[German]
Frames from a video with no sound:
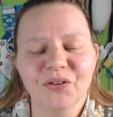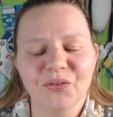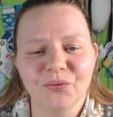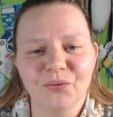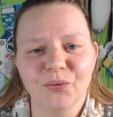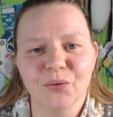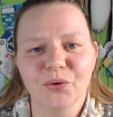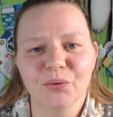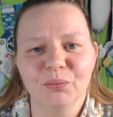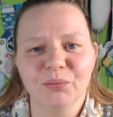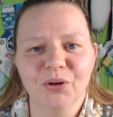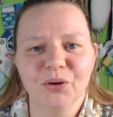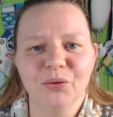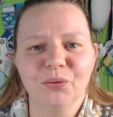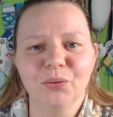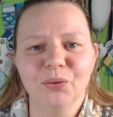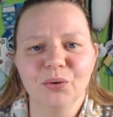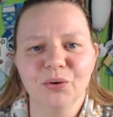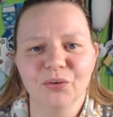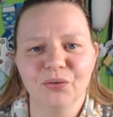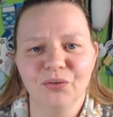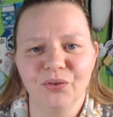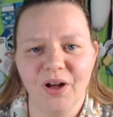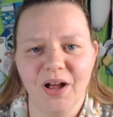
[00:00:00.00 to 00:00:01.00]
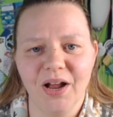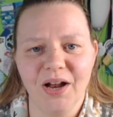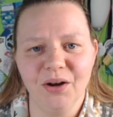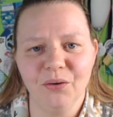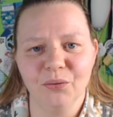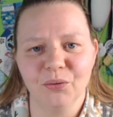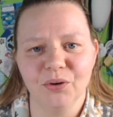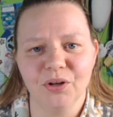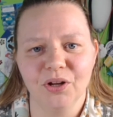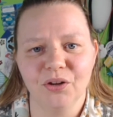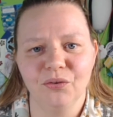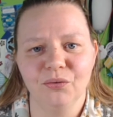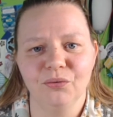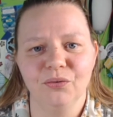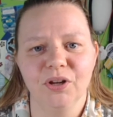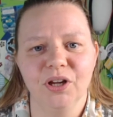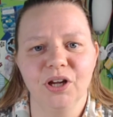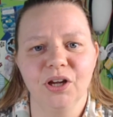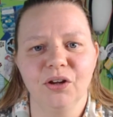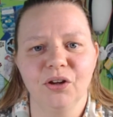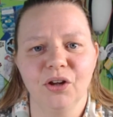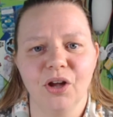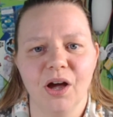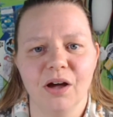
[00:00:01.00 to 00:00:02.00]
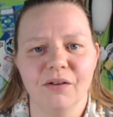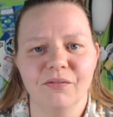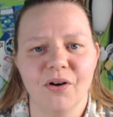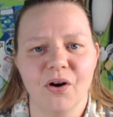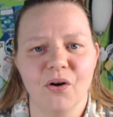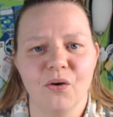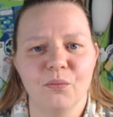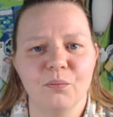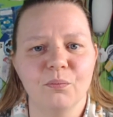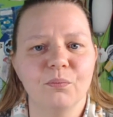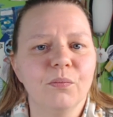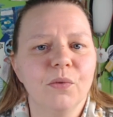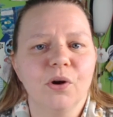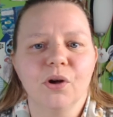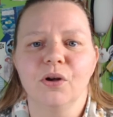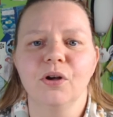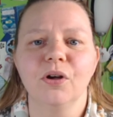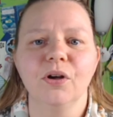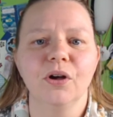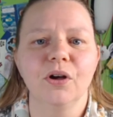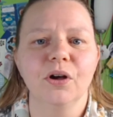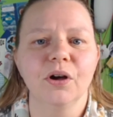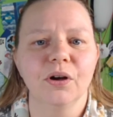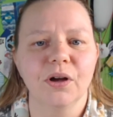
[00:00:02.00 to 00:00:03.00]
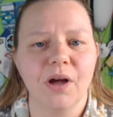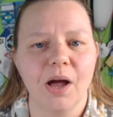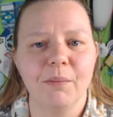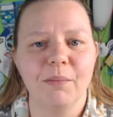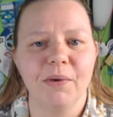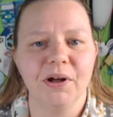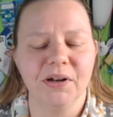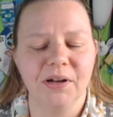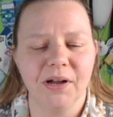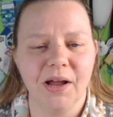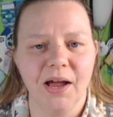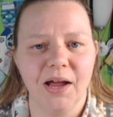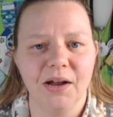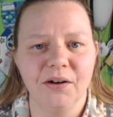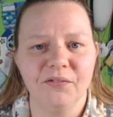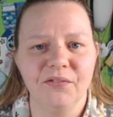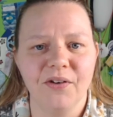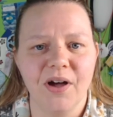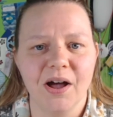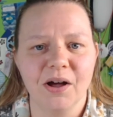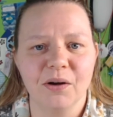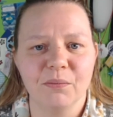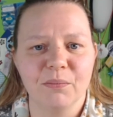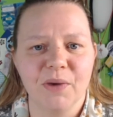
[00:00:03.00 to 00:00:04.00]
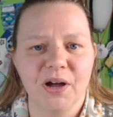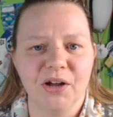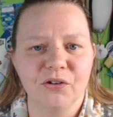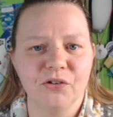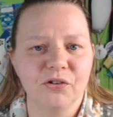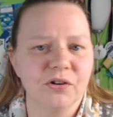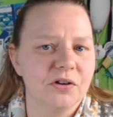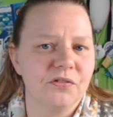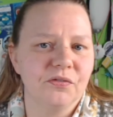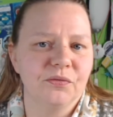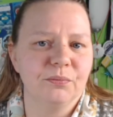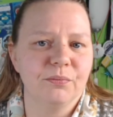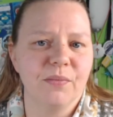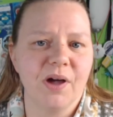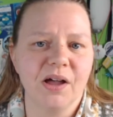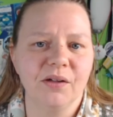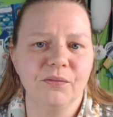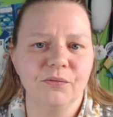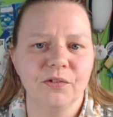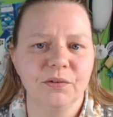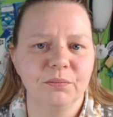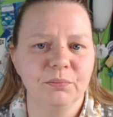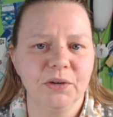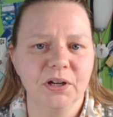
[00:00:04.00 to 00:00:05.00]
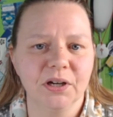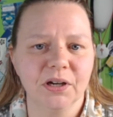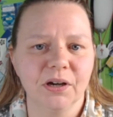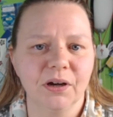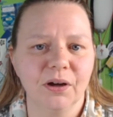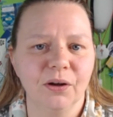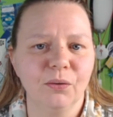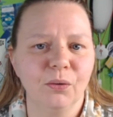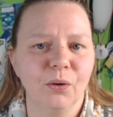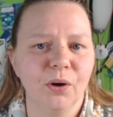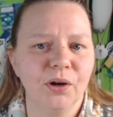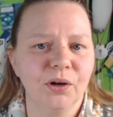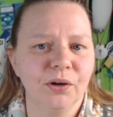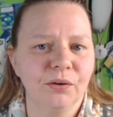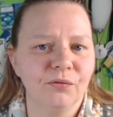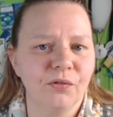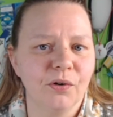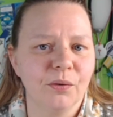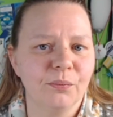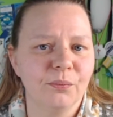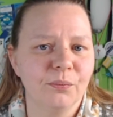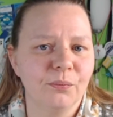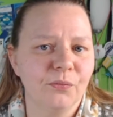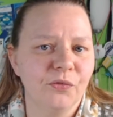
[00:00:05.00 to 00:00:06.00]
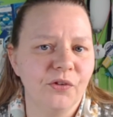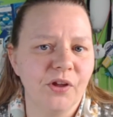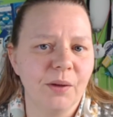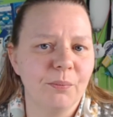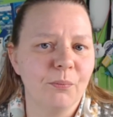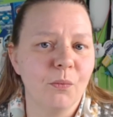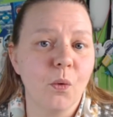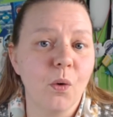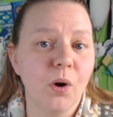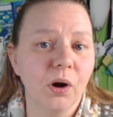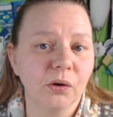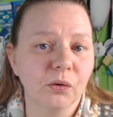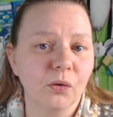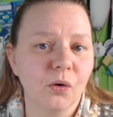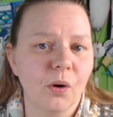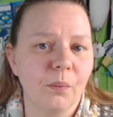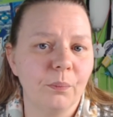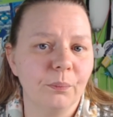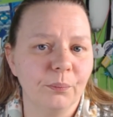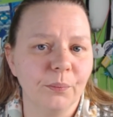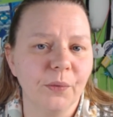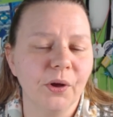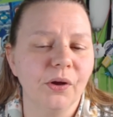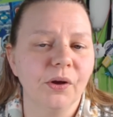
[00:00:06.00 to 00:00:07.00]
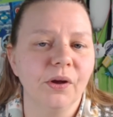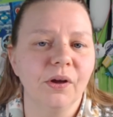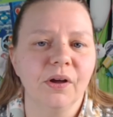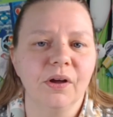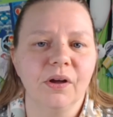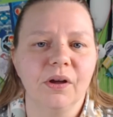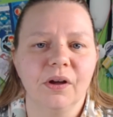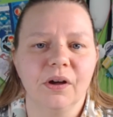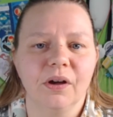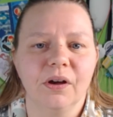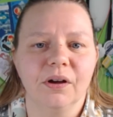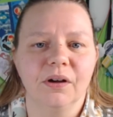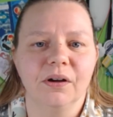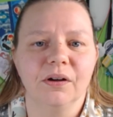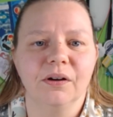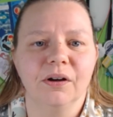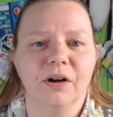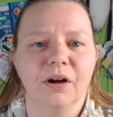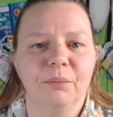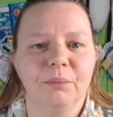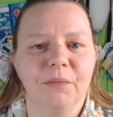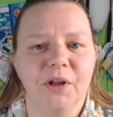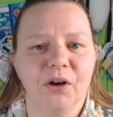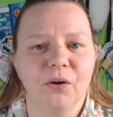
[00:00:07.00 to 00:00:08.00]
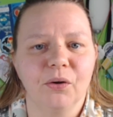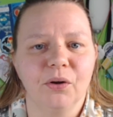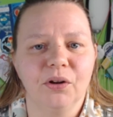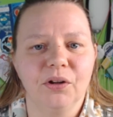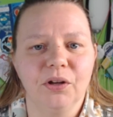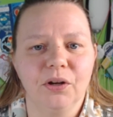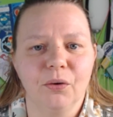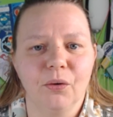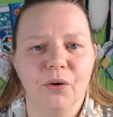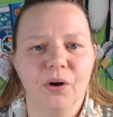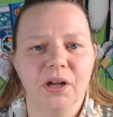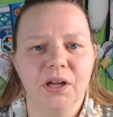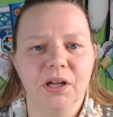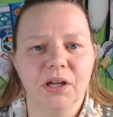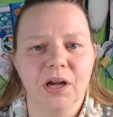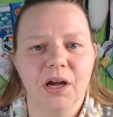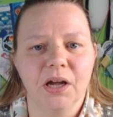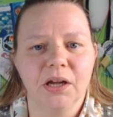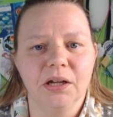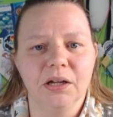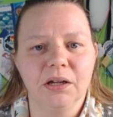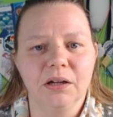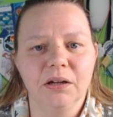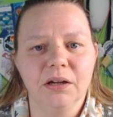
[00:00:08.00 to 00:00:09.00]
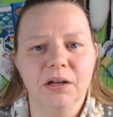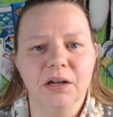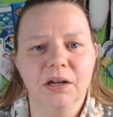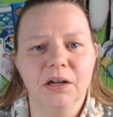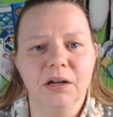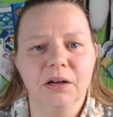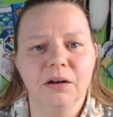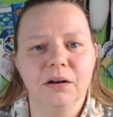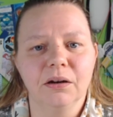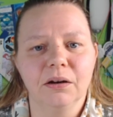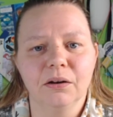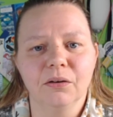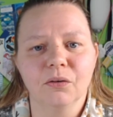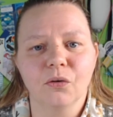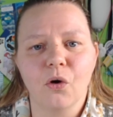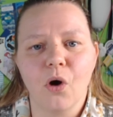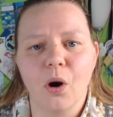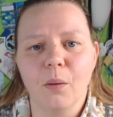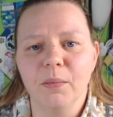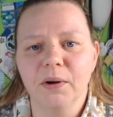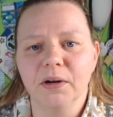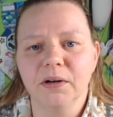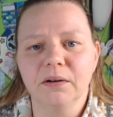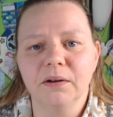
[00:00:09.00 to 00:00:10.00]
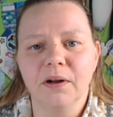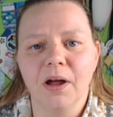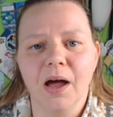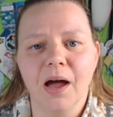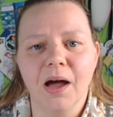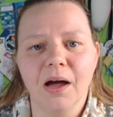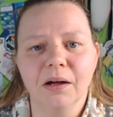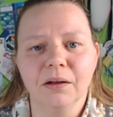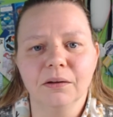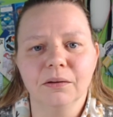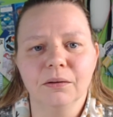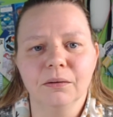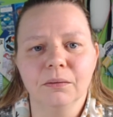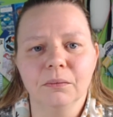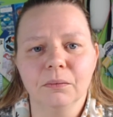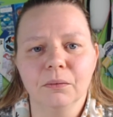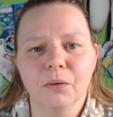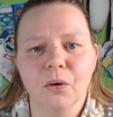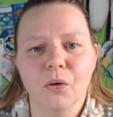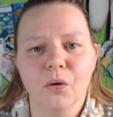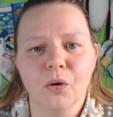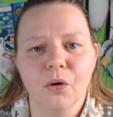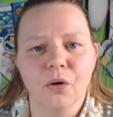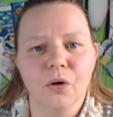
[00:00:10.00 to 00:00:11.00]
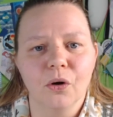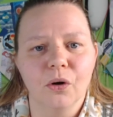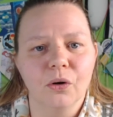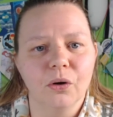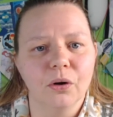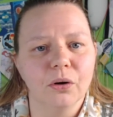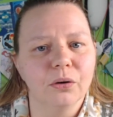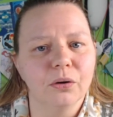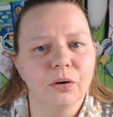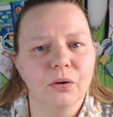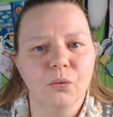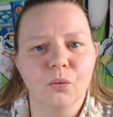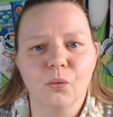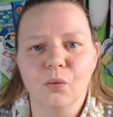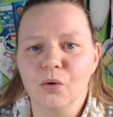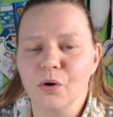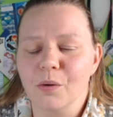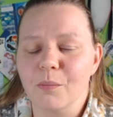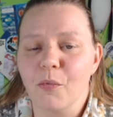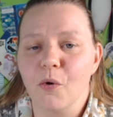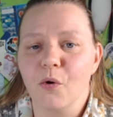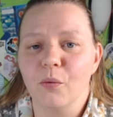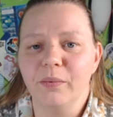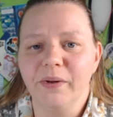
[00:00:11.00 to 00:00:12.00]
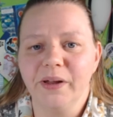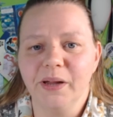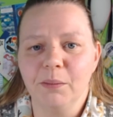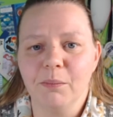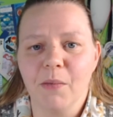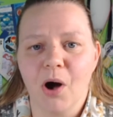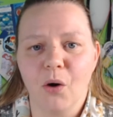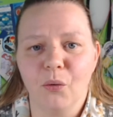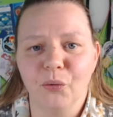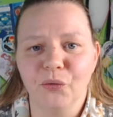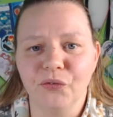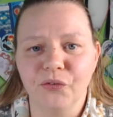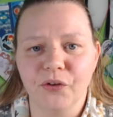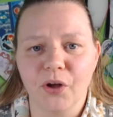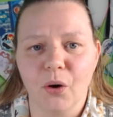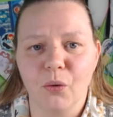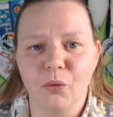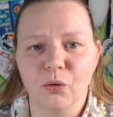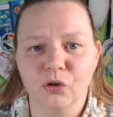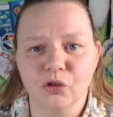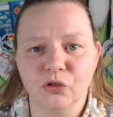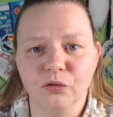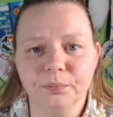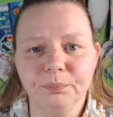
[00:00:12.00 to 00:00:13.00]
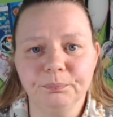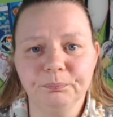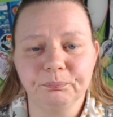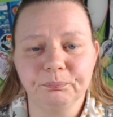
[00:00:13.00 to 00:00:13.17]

Das würde mir gut gefallen und deswegen, ja, warum kann man keine Fahrgemeinschaften machen, wenn mehrere Leute vom selben Ort kommen? Ähm, da könnt ihr euch ja in den Kommentaren äh, ohne Probleme austauschen.